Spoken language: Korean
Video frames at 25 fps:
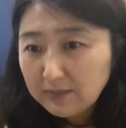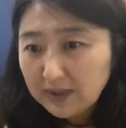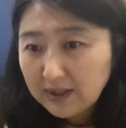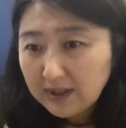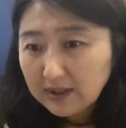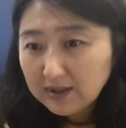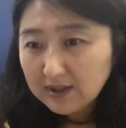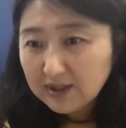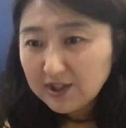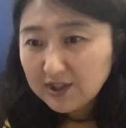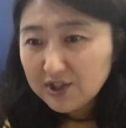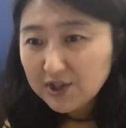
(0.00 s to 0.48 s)

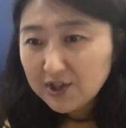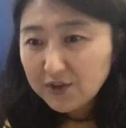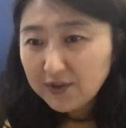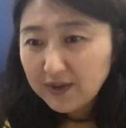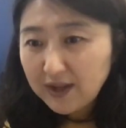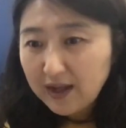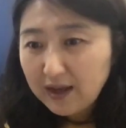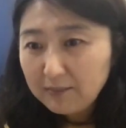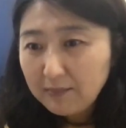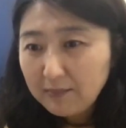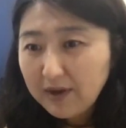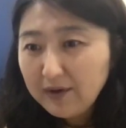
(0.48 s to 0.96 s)
마이크
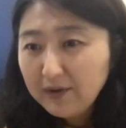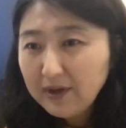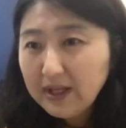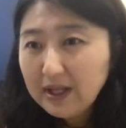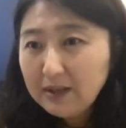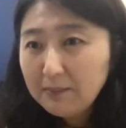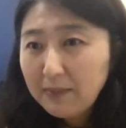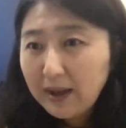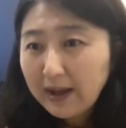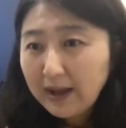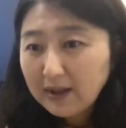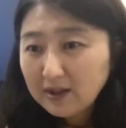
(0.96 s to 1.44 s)
키셨네. 메리님
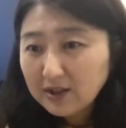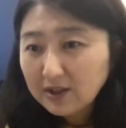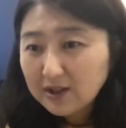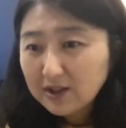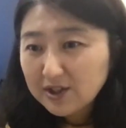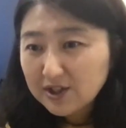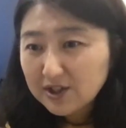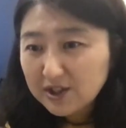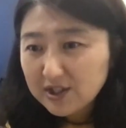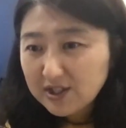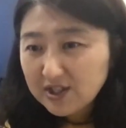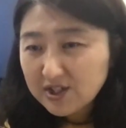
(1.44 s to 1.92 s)
마이크
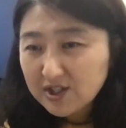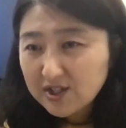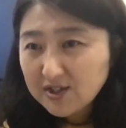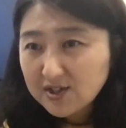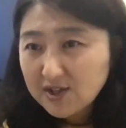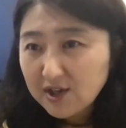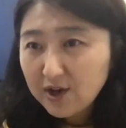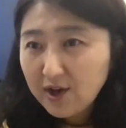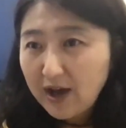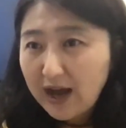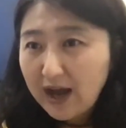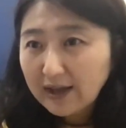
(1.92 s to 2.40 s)

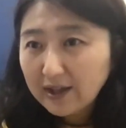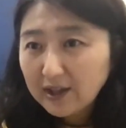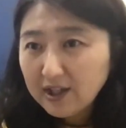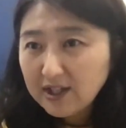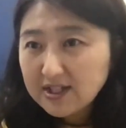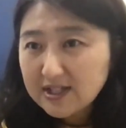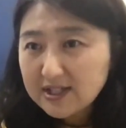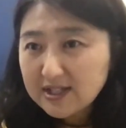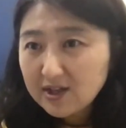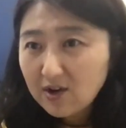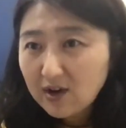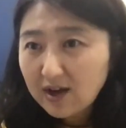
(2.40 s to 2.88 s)
키셨어요? 안
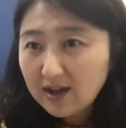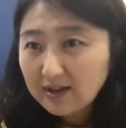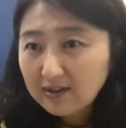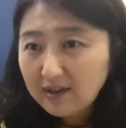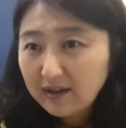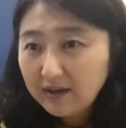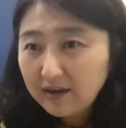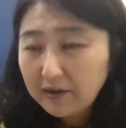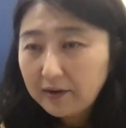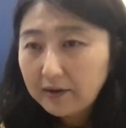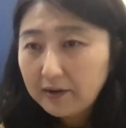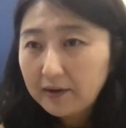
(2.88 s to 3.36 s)
키신 것
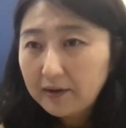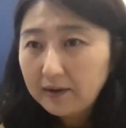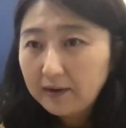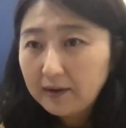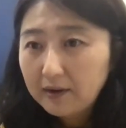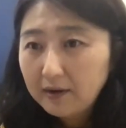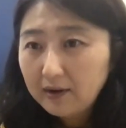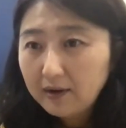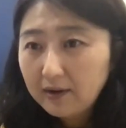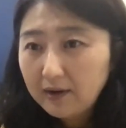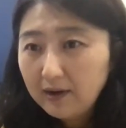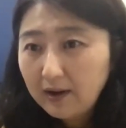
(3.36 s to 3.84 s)
같아요.
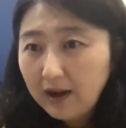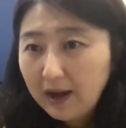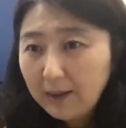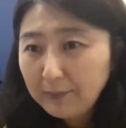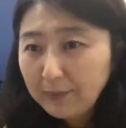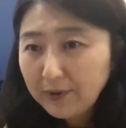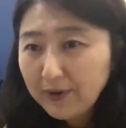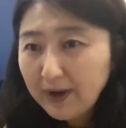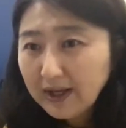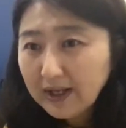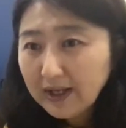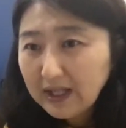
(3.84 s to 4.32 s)

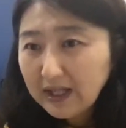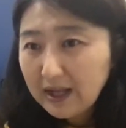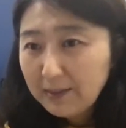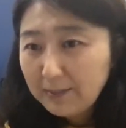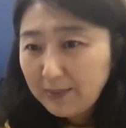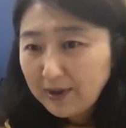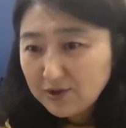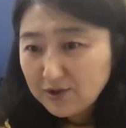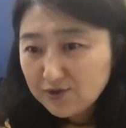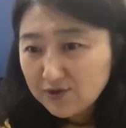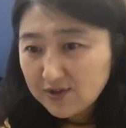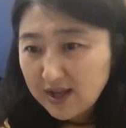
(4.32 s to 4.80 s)
한번 확인해
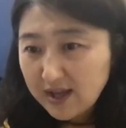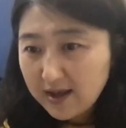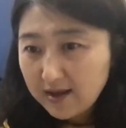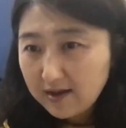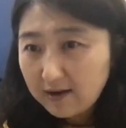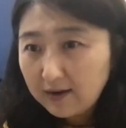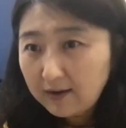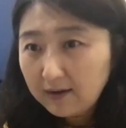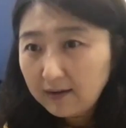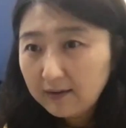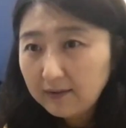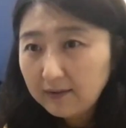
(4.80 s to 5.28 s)
봐 주세요.